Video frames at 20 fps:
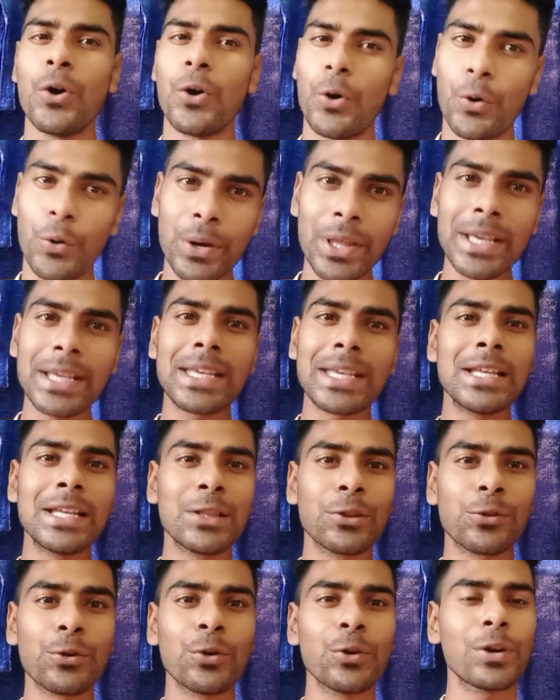অনেক
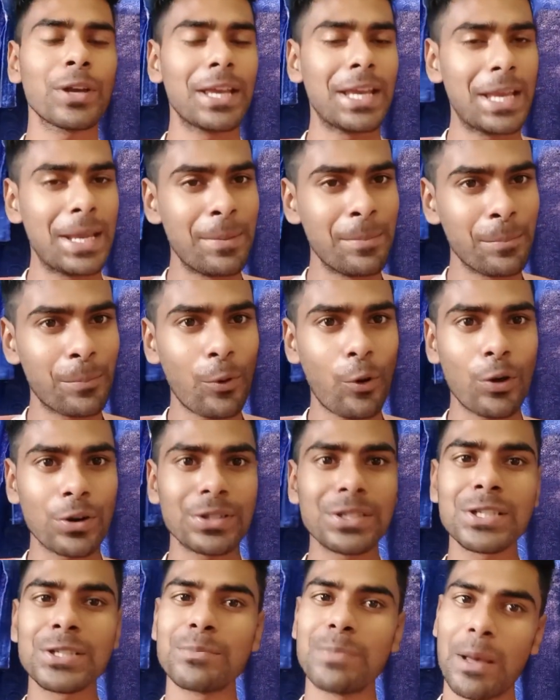কিন্তু
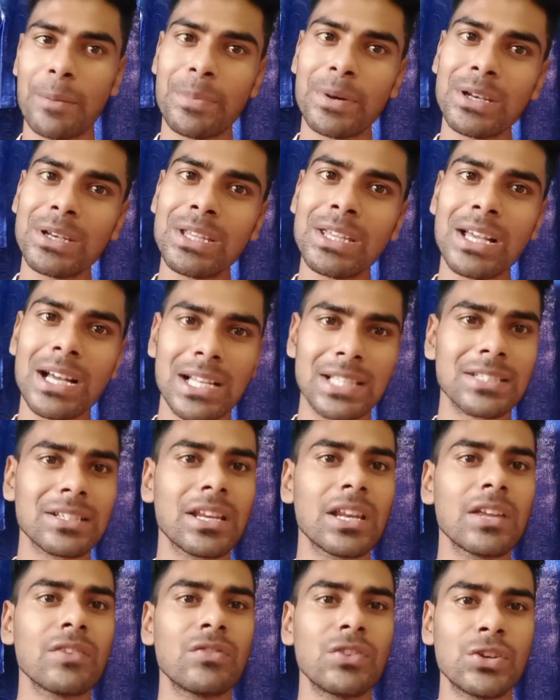ইম্পর্টেন্ট ব্যাপার নিয়ে আজকের
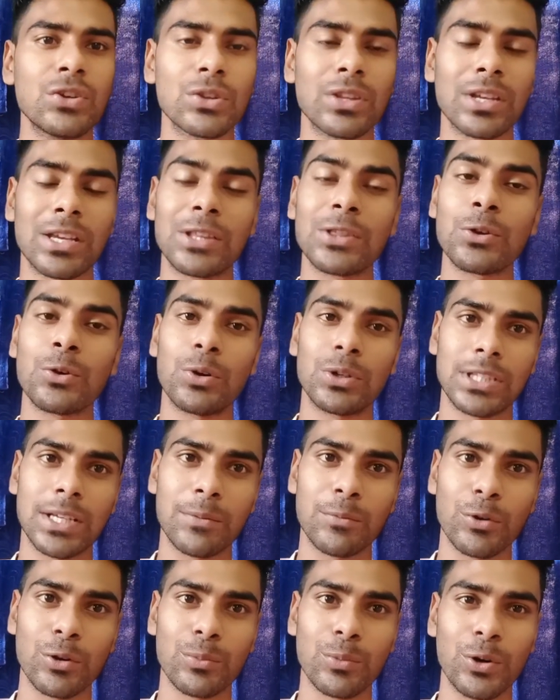এই ভিডিওতে কিন্তু কথা
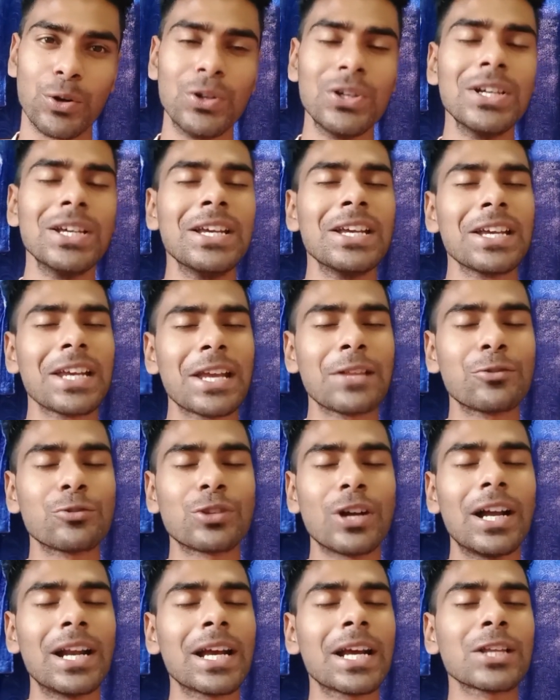বলবো কিন্তু
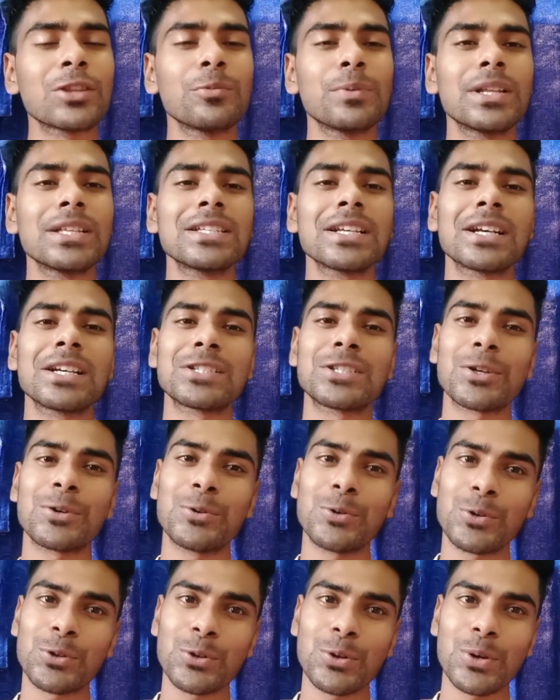তার আগে তোমাদের যে কাজটা
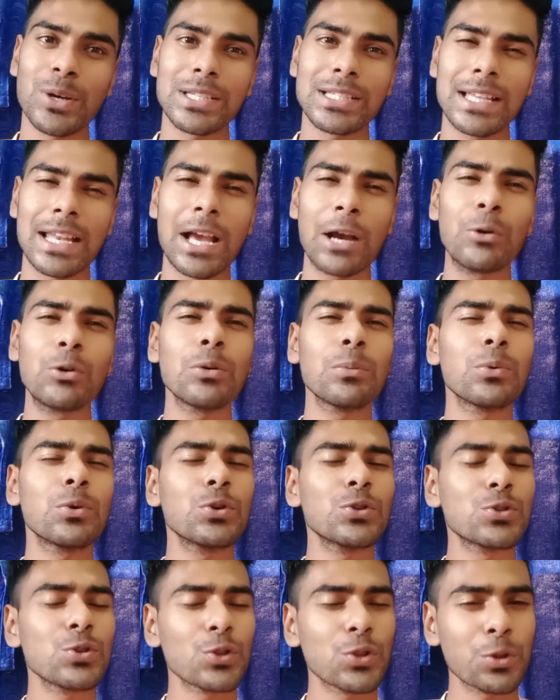করতে হয়েছে আর এখনও
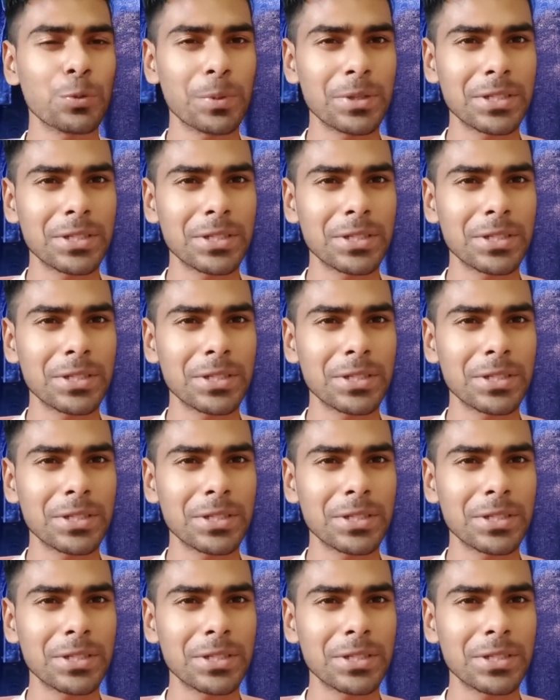পর্যন্ত আমার